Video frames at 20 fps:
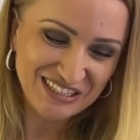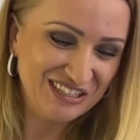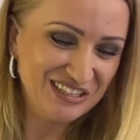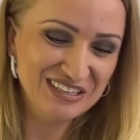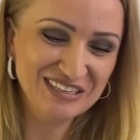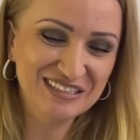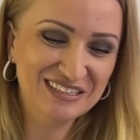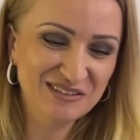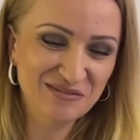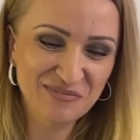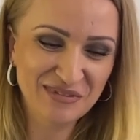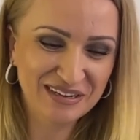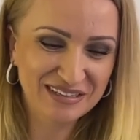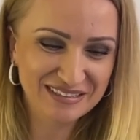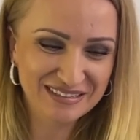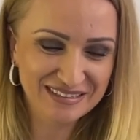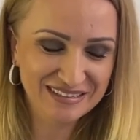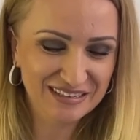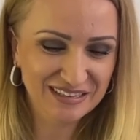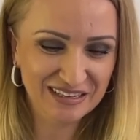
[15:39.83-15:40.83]
Нет, ребят,
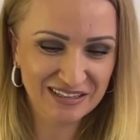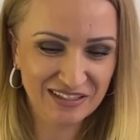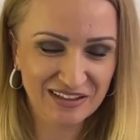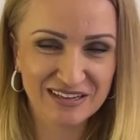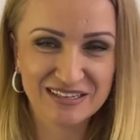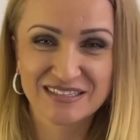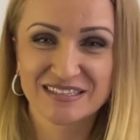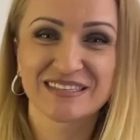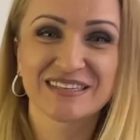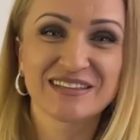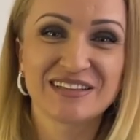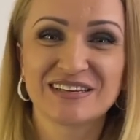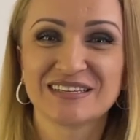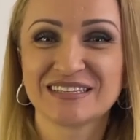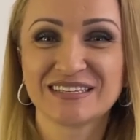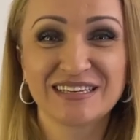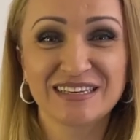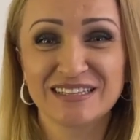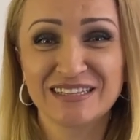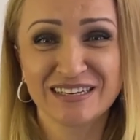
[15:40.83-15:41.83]
класс, класс,
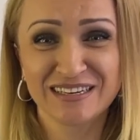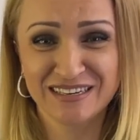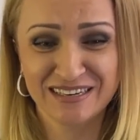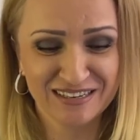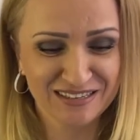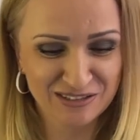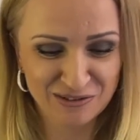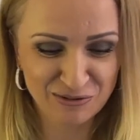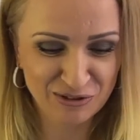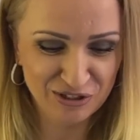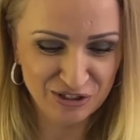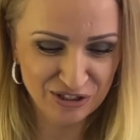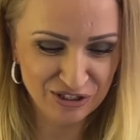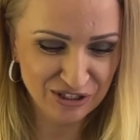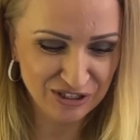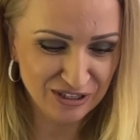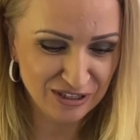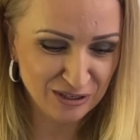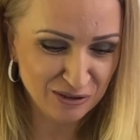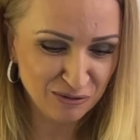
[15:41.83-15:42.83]
я так рада очень
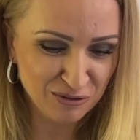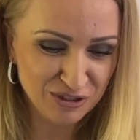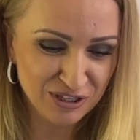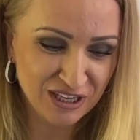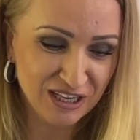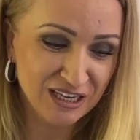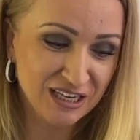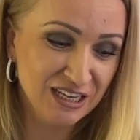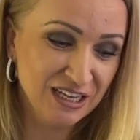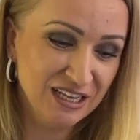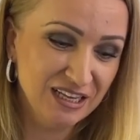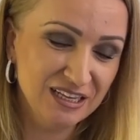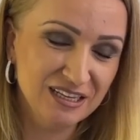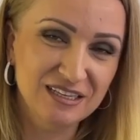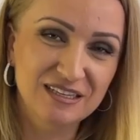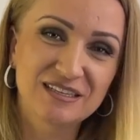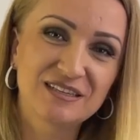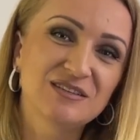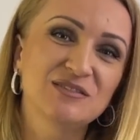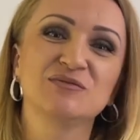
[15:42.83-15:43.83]
этой находке.
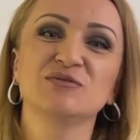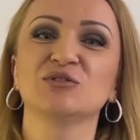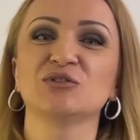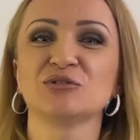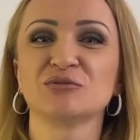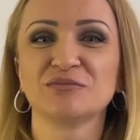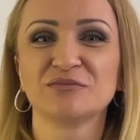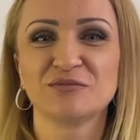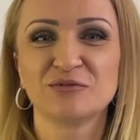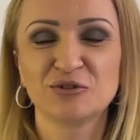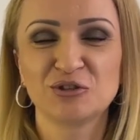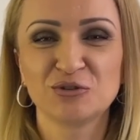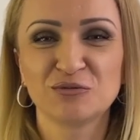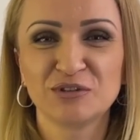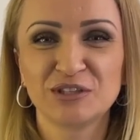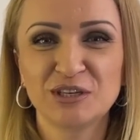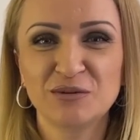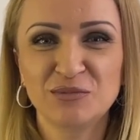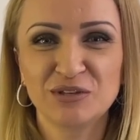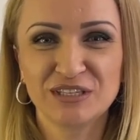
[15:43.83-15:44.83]
Все, в общем,
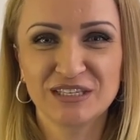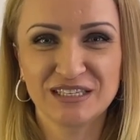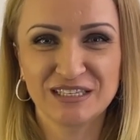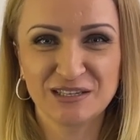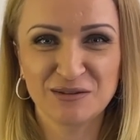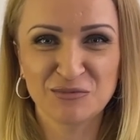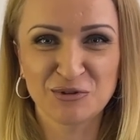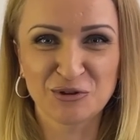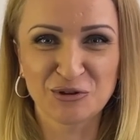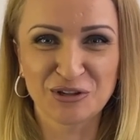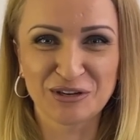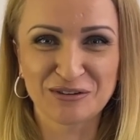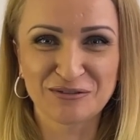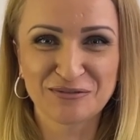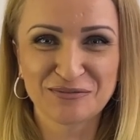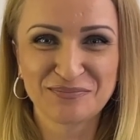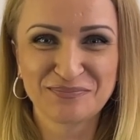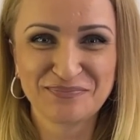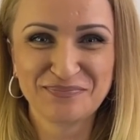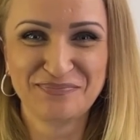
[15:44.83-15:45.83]
77 долларов.
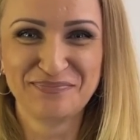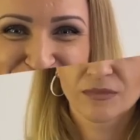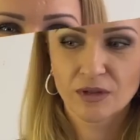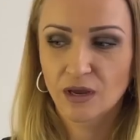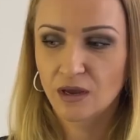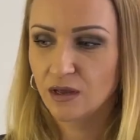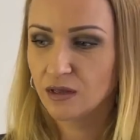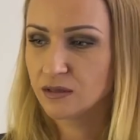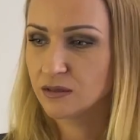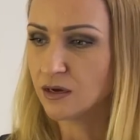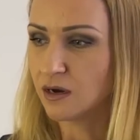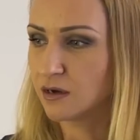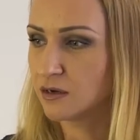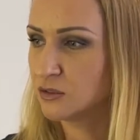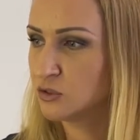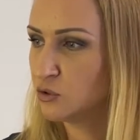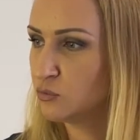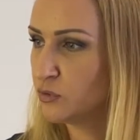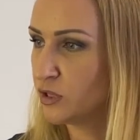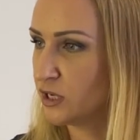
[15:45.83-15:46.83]
Так,
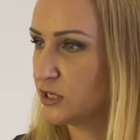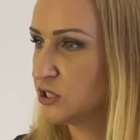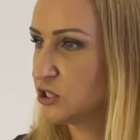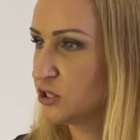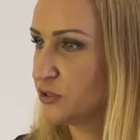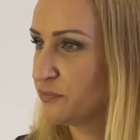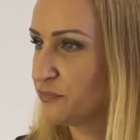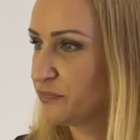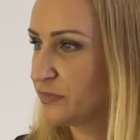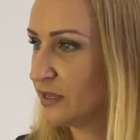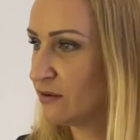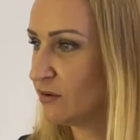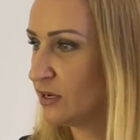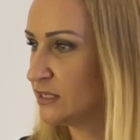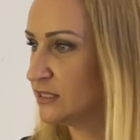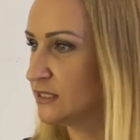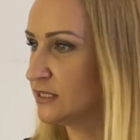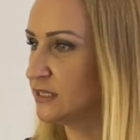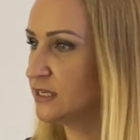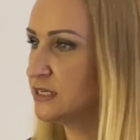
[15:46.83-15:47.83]
идем дальше.
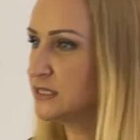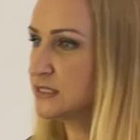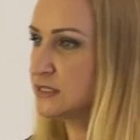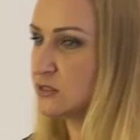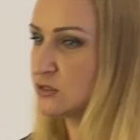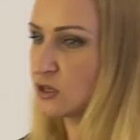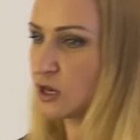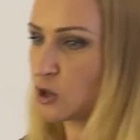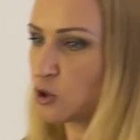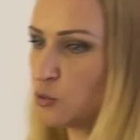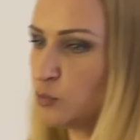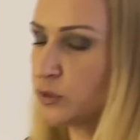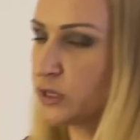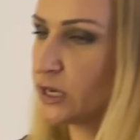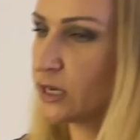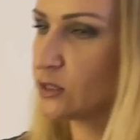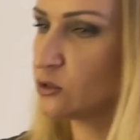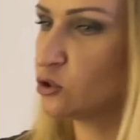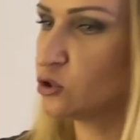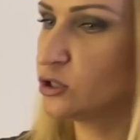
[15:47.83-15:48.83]
Давайте. Есть вот коробки,
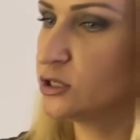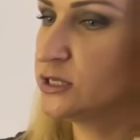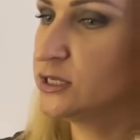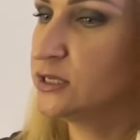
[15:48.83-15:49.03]
которые